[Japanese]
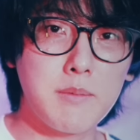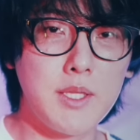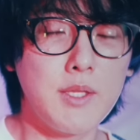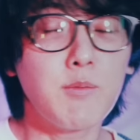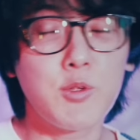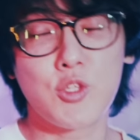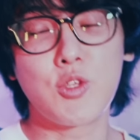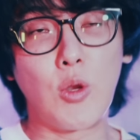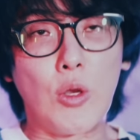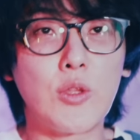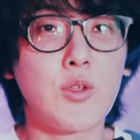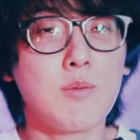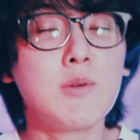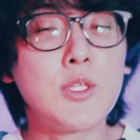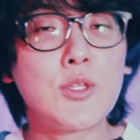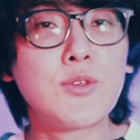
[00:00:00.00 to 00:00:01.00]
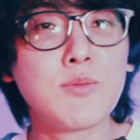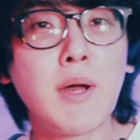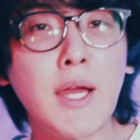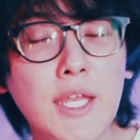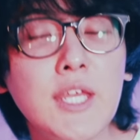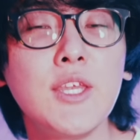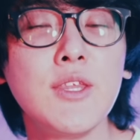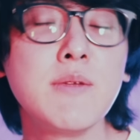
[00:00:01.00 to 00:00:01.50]
まあ、でも、俺、でも、つ
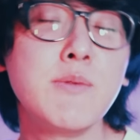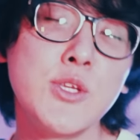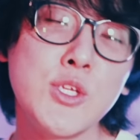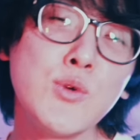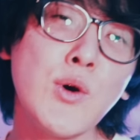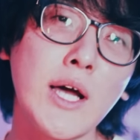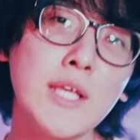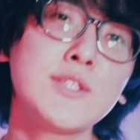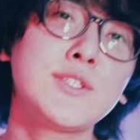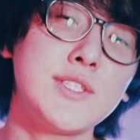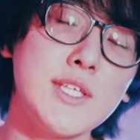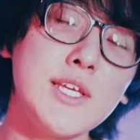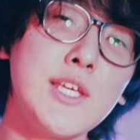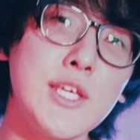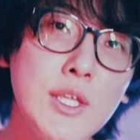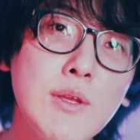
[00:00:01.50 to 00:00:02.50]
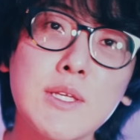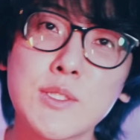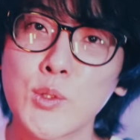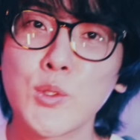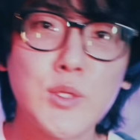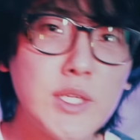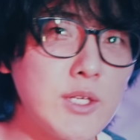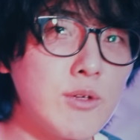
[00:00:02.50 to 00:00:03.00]
まり、でもニュアンス的には
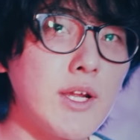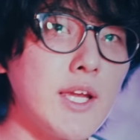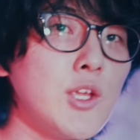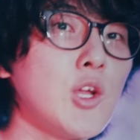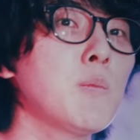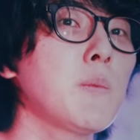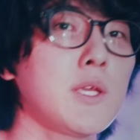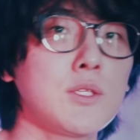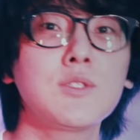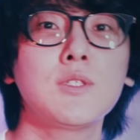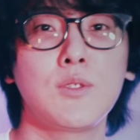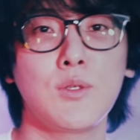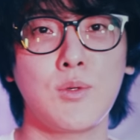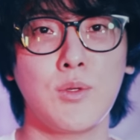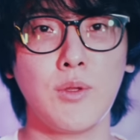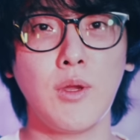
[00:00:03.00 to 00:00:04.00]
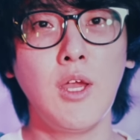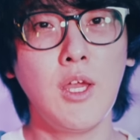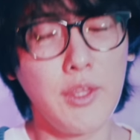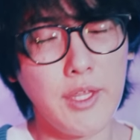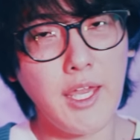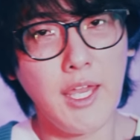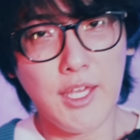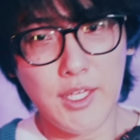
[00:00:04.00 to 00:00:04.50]
それぐらい読みやすいということ。
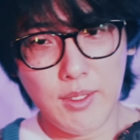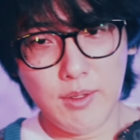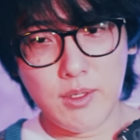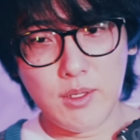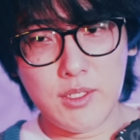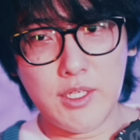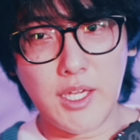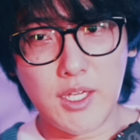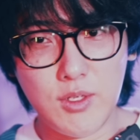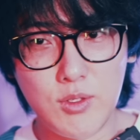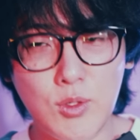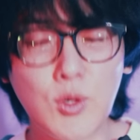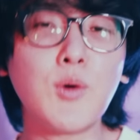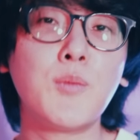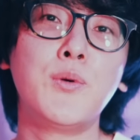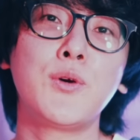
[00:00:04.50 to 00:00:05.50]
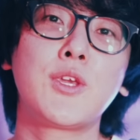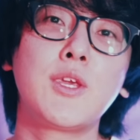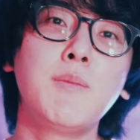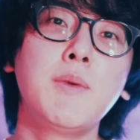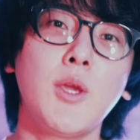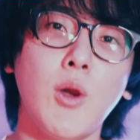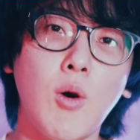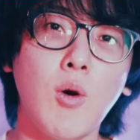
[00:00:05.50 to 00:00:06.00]
で、結構不気
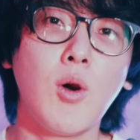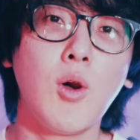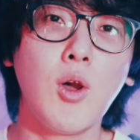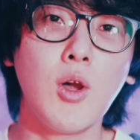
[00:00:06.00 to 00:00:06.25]
味よ。